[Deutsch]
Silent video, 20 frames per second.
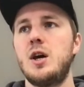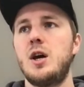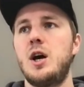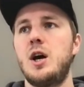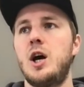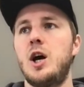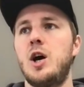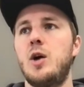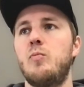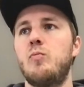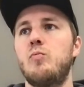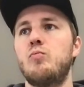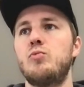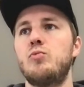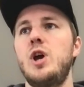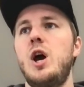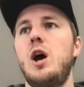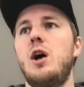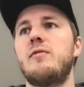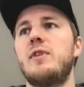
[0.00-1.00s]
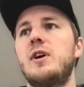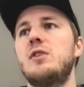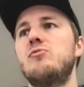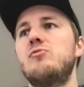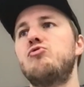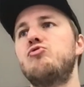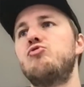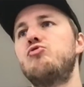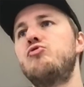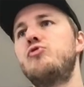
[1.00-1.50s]
Ähm, ja,
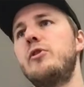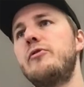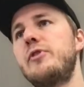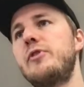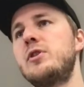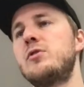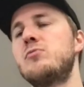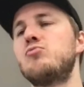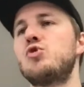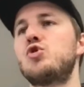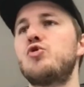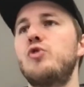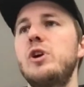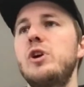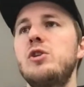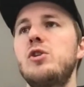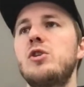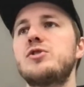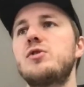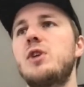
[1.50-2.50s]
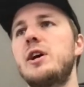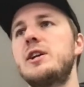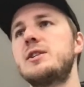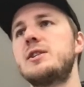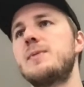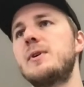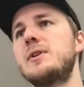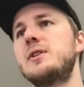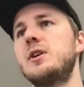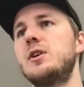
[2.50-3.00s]
weil wir finden, es fehlen noch so ein,
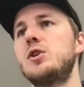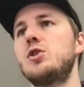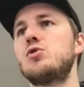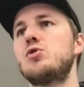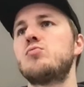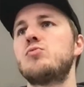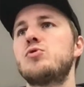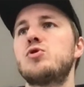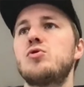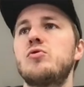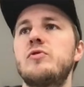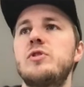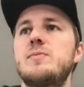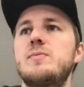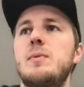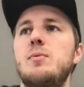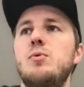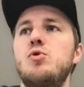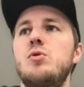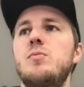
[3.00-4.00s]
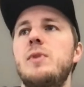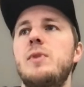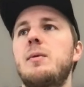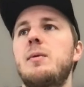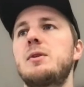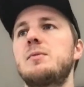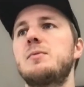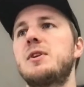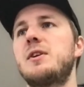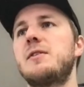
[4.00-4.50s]
zwei Dinge, so wie es bei Gutenberg
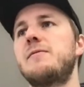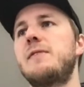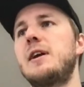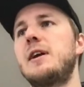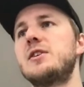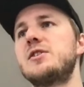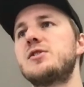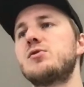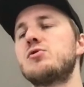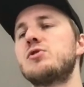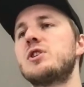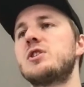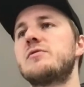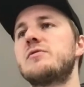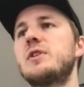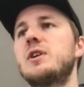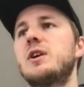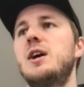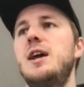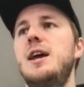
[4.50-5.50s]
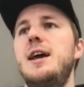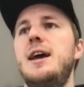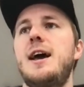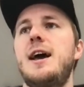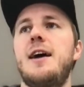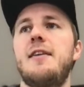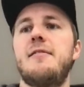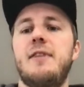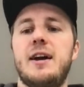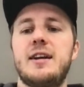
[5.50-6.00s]
manchmal der Fall ist. Und deswegen
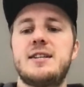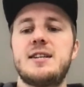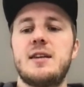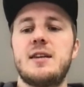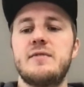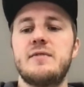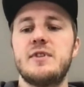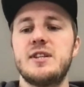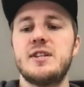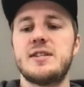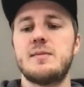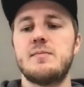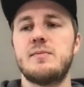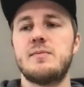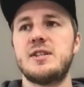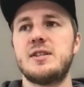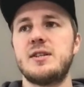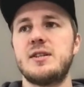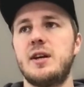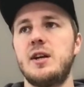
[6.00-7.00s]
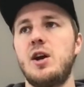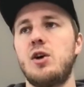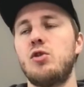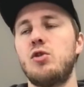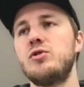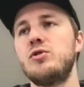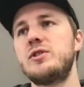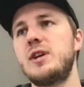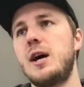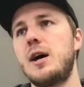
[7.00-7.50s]
erweitern wir das ein bisschen. Genau,
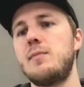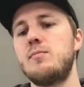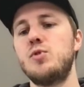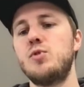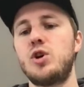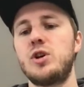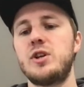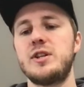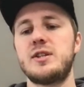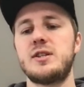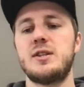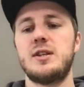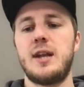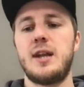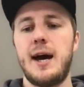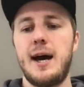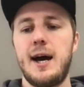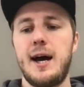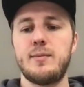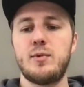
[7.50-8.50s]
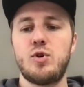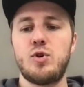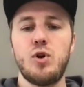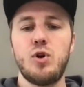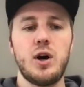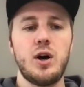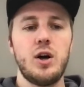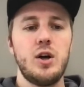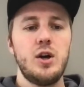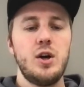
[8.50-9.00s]
und da möglichst nah am
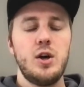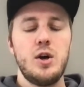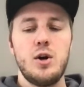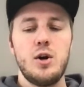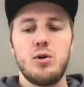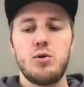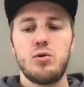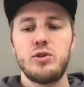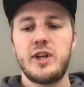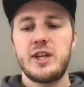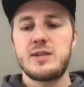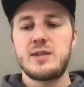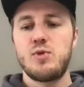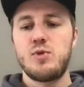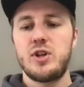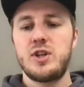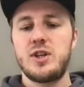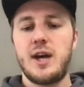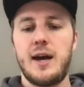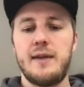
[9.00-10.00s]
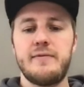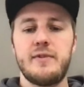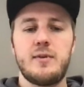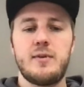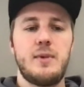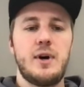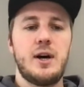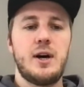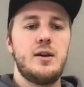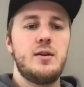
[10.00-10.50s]
Chor. Und jetzt möchte ich einfach
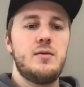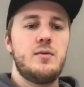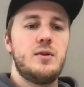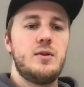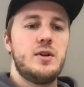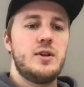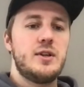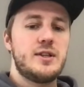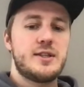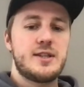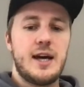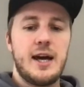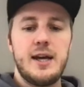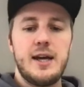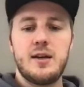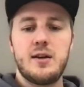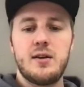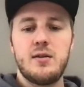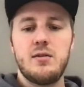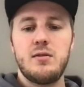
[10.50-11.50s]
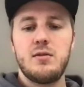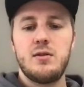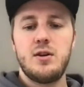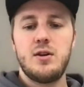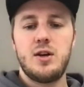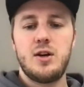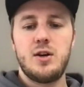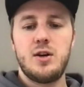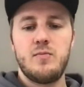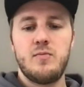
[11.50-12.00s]
mal zeigen,
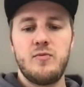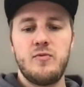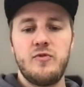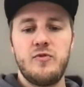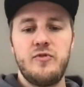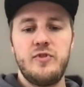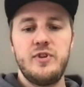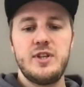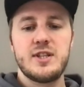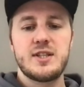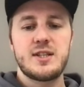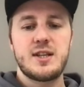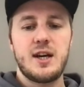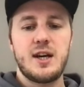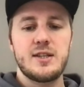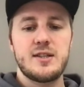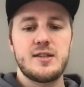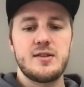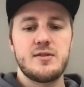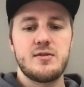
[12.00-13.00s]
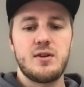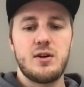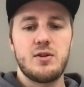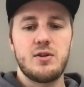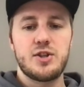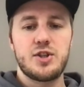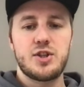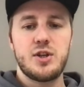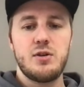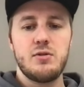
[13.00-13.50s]
ähm, wie das Ganze so
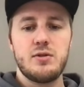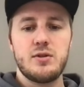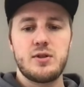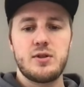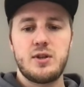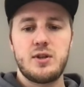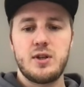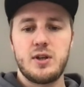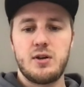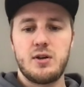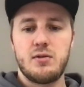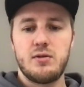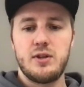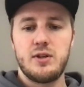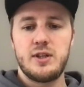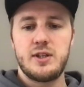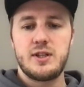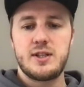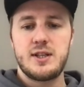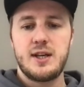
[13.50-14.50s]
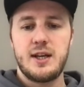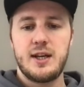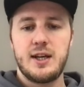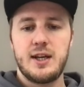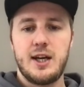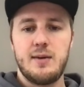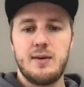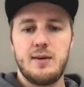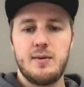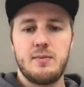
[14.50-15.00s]
ausschaut. Genau, ich zeige
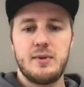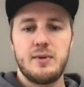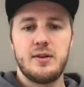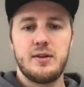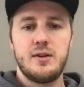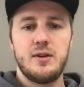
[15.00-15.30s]
einmal meinen